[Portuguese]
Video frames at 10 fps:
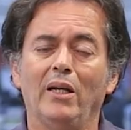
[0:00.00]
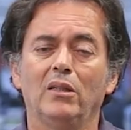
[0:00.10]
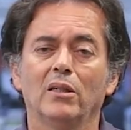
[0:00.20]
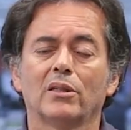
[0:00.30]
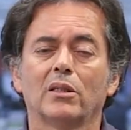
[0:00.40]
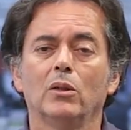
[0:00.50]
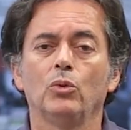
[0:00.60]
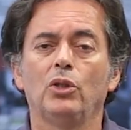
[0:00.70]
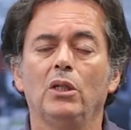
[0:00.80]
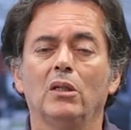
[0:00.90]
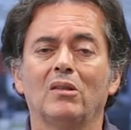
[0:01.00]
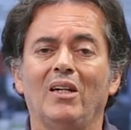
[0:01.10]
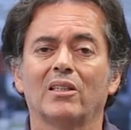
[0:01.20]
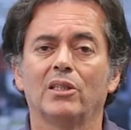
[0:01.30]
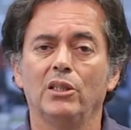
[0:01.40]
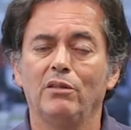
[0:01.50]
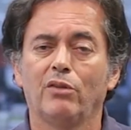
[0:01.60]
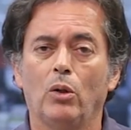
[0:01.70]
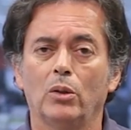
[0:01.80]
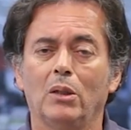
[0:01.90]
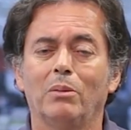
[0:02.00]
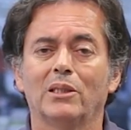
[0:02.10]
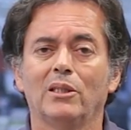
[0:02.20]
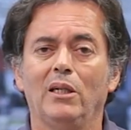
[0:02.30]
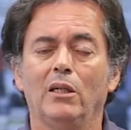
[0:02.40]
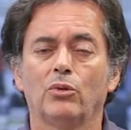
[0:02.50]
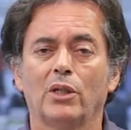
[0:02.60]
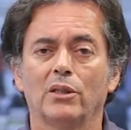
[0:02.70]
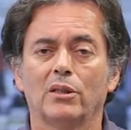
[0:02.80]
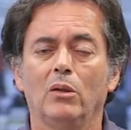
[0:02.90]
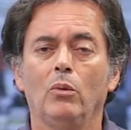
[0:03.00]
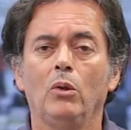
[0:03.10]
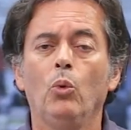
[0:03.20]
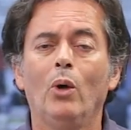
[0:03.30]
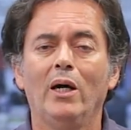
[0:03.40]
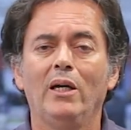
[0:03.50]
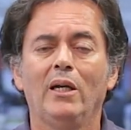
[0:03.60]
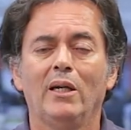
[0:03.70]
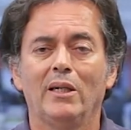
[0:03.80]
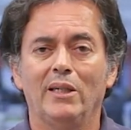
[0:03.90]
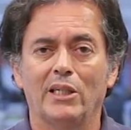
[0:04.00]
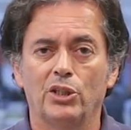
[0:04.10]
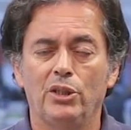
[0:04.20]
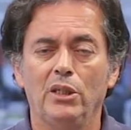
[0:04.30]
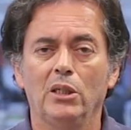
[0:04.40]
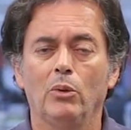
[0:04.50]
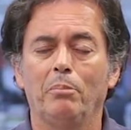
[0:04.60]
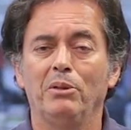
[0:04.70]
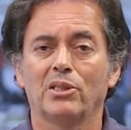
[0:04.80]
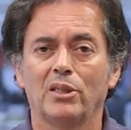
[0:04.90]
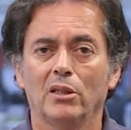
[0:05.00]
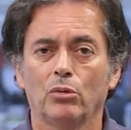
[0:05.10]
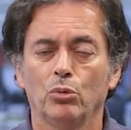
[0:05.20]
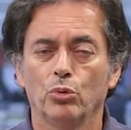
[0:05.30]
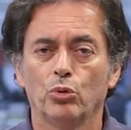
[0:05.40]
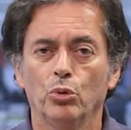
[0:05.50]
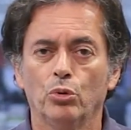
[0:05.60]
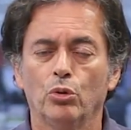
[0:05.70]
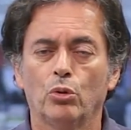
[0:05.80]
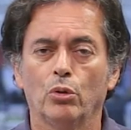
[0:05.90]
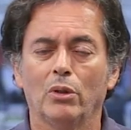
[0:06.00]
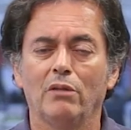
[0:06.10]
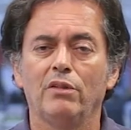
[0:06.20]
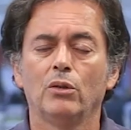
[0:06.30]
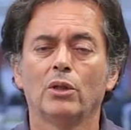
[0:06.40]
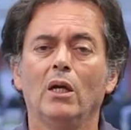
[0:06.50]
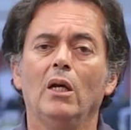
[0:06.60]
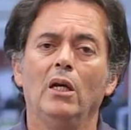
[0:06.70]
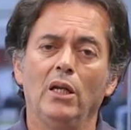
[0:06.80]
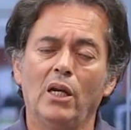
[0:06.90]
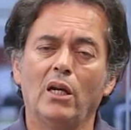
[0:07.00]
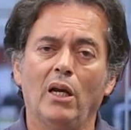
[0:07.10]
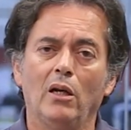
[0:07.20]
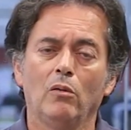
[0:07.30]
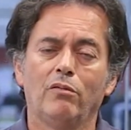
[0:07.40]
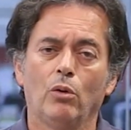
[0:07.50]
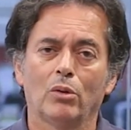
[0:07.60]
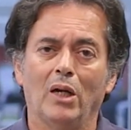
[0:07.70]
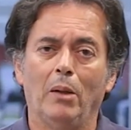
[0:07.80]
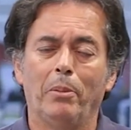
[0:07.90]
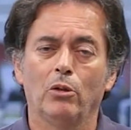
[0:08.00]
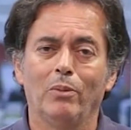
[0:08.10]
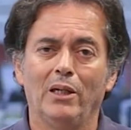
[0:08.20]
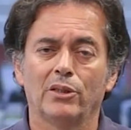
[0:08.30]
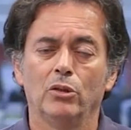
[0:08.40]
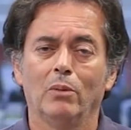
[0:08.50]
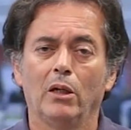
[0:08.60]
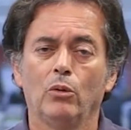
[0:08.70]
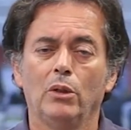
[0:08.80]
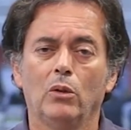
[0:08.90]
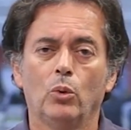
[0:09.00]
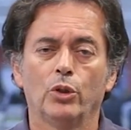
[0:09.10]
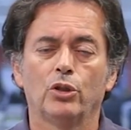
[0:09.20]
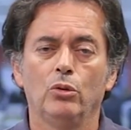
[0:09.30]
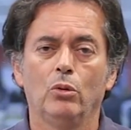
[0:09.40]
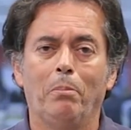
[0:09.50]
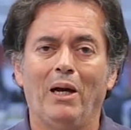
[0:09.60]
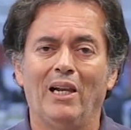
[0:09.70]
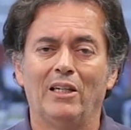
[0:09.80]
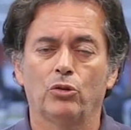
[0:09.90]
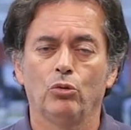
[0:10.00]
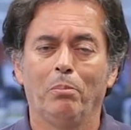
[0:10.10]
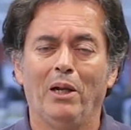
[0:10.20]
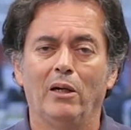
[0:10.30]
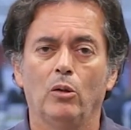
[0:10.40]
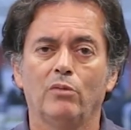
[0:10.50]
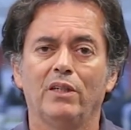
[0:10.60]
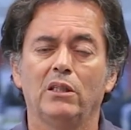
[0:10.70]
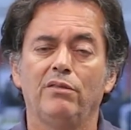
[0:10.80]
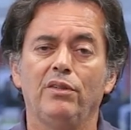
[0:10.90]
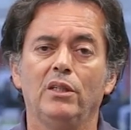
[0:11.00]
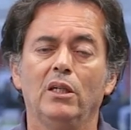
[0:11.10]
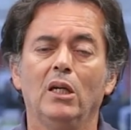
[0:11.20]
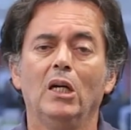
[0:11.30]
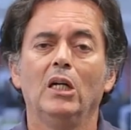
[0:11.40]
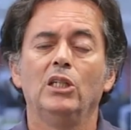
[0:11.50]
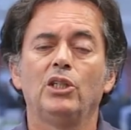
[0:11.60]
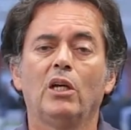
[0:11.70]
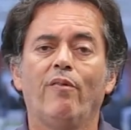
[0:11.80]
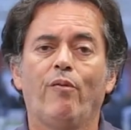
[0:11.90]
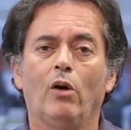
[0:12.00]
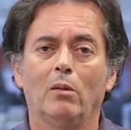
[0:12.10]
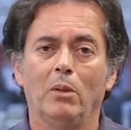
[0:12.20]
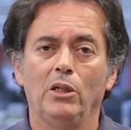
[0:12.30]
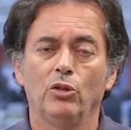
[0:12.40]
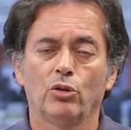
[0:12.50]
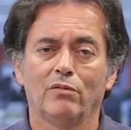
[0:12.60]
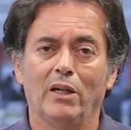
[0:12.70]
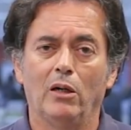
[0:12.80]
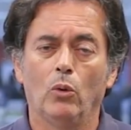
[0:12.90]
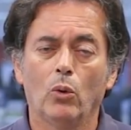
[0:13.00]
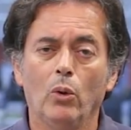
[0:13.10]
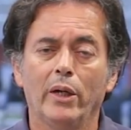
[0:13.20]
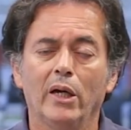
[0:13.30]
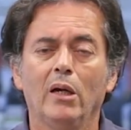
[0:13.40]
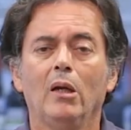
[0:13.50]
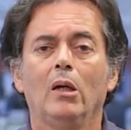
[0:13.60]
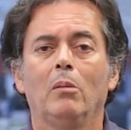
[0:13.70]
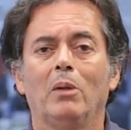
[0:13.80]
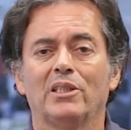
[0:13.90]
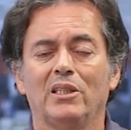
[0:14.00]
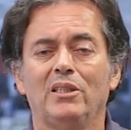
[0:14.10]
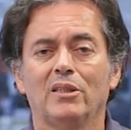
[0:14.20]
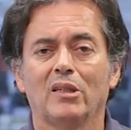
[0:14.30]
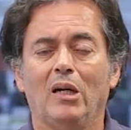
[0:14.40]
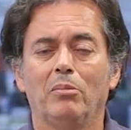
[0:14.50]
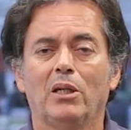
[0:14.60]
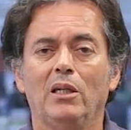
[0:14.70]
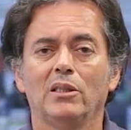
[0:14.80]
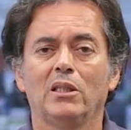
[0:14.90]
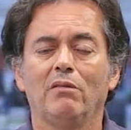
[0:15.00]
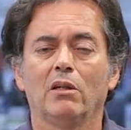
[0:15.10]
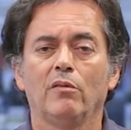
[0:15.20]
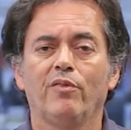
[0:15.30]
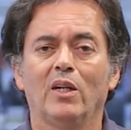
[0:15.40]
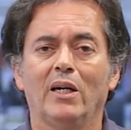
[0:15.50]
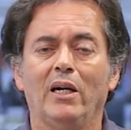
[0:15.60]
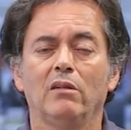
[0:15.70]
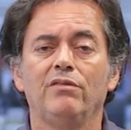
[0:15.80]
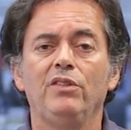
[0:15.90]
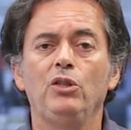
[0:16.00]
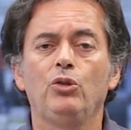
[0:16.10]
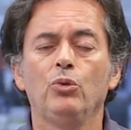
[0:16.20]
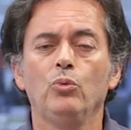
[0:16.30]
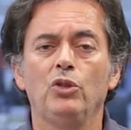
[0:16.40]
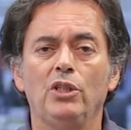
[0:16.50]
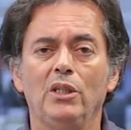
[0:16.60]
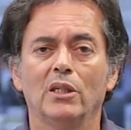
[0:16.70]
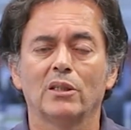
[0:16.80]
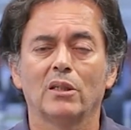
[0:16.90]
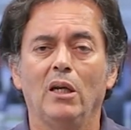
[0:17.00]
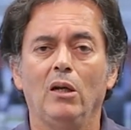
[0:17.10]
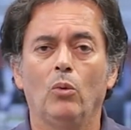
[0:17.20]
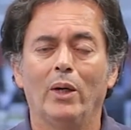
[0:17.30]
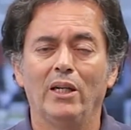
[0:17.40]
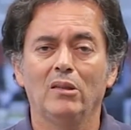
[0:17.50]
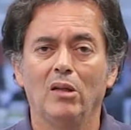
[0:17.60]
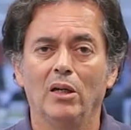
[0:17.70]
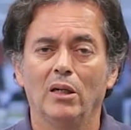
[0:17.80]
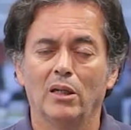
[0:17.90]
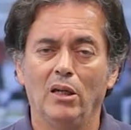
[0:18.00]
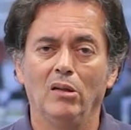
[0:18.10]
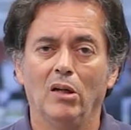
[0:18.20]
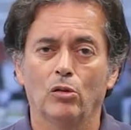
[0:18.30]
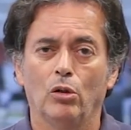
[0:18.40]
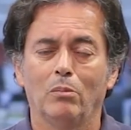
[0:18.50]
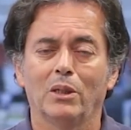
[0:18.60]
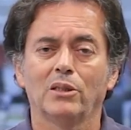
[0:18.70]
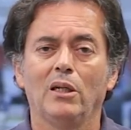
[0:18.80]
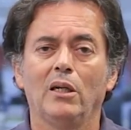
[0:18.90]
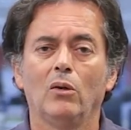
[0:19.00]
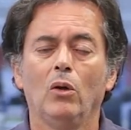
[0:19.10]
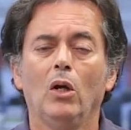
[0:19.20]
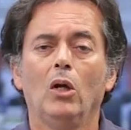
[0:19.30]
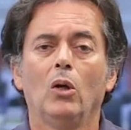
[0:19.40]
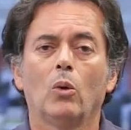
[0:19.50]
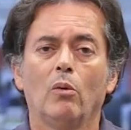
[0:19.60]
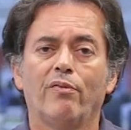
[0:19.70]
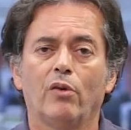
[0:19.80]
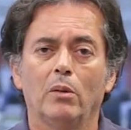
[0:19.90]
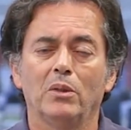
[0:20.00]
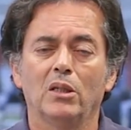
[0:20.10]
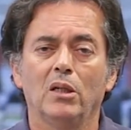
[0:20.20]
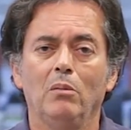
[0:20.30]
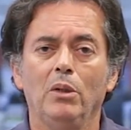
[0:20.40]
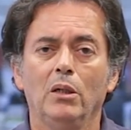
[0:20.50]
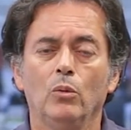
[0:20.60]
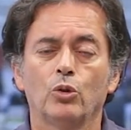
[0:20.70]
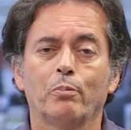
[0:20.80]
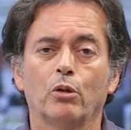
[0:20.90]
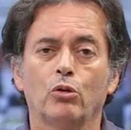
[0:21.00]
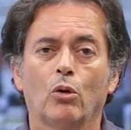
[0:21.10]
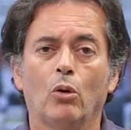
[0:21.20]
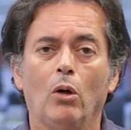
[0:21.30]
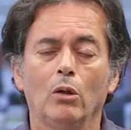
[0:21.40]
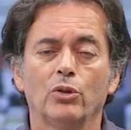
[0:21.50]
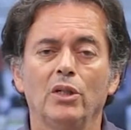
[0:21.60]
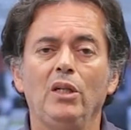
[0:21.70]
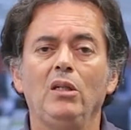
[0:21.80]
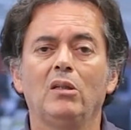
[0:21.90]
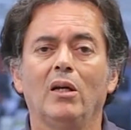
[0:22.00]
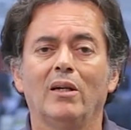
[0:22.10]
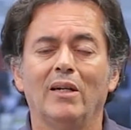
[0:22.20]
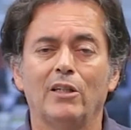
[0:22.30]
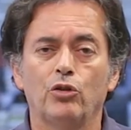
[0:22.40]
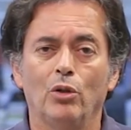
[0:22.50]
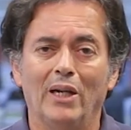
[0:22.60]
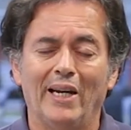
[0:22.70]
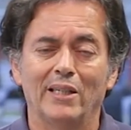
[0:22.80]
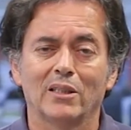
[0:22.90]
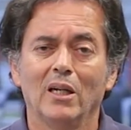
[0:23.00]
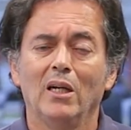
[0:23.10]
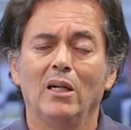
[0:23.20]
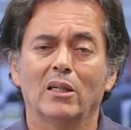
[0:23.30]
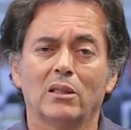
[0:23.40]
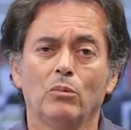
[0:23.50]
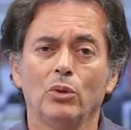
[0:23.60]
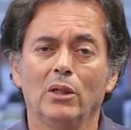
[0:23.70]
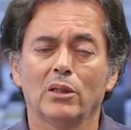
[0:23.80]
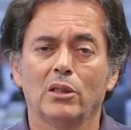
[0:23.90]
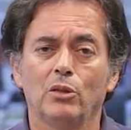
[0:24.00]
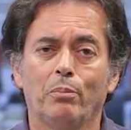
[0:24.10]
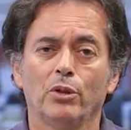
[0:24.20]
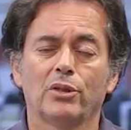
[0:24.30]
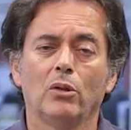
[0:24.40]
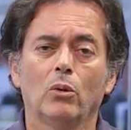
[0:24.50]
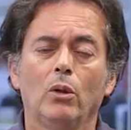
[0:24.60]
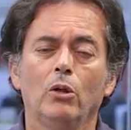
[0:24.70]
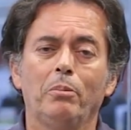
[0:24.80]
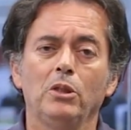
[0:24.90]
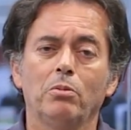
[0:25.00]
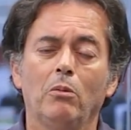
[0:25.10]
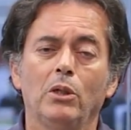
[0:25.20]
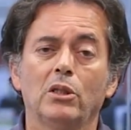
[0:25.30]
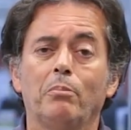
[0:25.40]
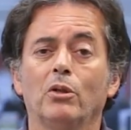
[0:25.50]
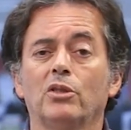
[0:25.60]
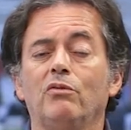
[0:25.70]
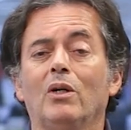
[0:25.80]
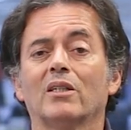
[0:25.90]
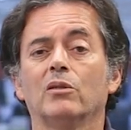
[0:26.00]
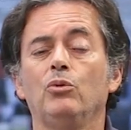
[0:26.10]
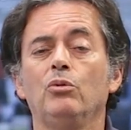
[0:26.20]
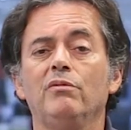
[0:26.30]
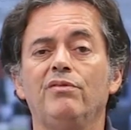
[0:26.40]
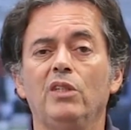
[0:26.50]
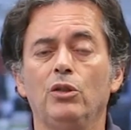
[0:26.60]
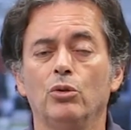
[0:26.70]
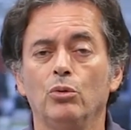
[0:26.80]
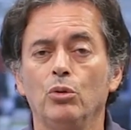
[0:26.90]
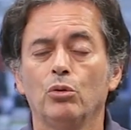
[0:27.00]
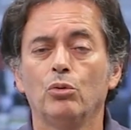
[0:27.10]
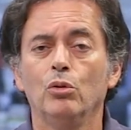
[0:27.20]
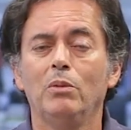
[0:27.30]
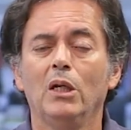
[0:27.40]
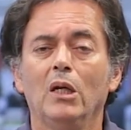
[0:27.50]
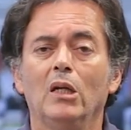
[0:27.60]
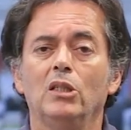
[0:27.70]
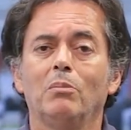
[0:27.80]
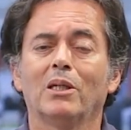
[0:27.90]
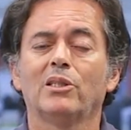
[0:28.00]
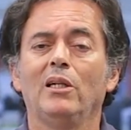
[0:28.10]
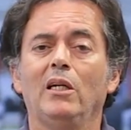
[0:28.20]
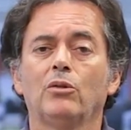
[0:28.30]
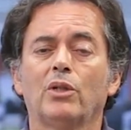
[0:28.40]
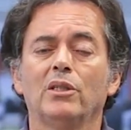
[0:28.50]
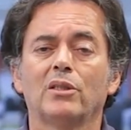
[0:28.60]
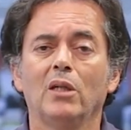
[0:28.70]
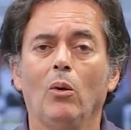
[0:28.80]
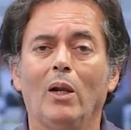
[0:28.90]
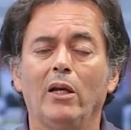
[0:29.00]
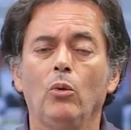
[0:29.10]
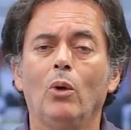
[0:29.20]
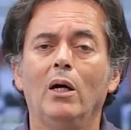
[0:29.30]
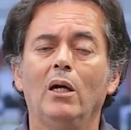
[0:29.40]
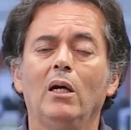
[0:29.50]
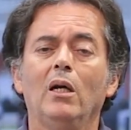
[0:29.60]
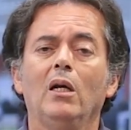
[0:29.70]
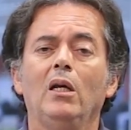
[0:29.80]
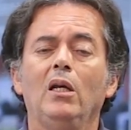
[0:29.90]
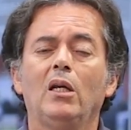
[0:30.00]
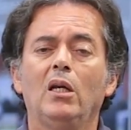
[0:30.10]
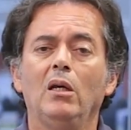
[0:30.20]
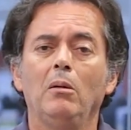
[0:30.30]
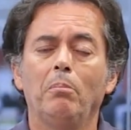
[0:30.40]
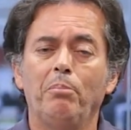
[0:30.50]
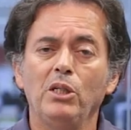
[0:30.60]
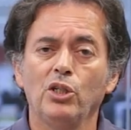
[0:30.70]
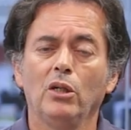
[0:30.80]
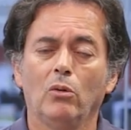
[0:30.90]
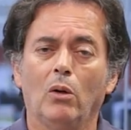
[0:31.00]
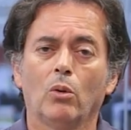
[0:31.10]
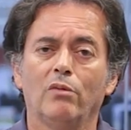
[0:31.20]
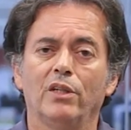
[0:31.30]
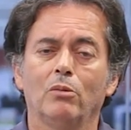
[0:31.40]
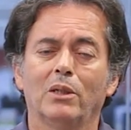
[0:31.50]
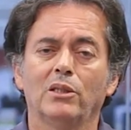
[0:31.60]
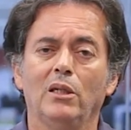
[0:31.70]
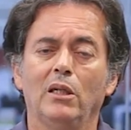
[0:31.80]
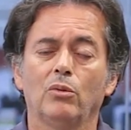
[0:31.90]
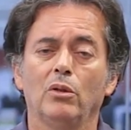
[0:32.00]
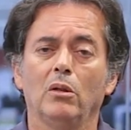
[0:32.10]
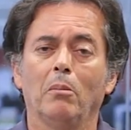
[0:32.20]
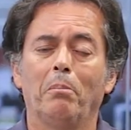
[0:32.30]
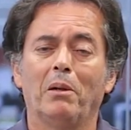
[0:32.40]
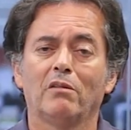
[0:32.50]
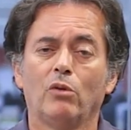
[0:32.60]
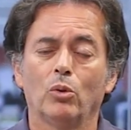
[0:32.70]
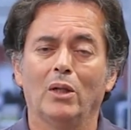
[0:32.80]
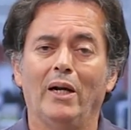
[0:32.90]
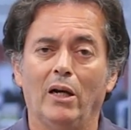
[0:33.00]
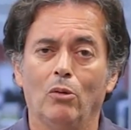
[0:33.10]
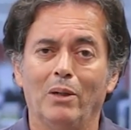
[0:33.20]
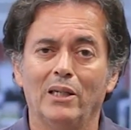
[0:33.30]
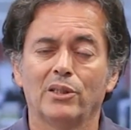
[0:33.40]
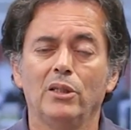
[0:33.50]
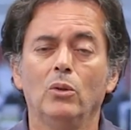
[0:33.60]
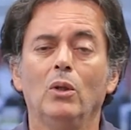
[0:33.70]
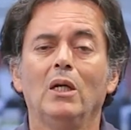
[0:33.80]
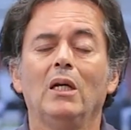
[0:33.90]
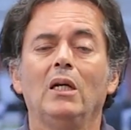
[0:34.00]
a intenção de trazer de volta brasileiros que estão em Wuhan na China, o epicentro do surto de coronavírus, e que queiram voltar para o Brasil. Uma reunião hoje no Palácio do Planalto vai definir de que forma isso vai ocorrer, mas já se sabe que eles deverão ficar 21 dias em quarentena aqui em território brasileiro conforme determinam os protocolos internacionais. Essa mudança de posição ocorreu principalmente após divulgação de um vídeo no YouTube de brasileiros que estão lá em Wuhan e que pediram ao governo brasileiro para voltar ao Brasil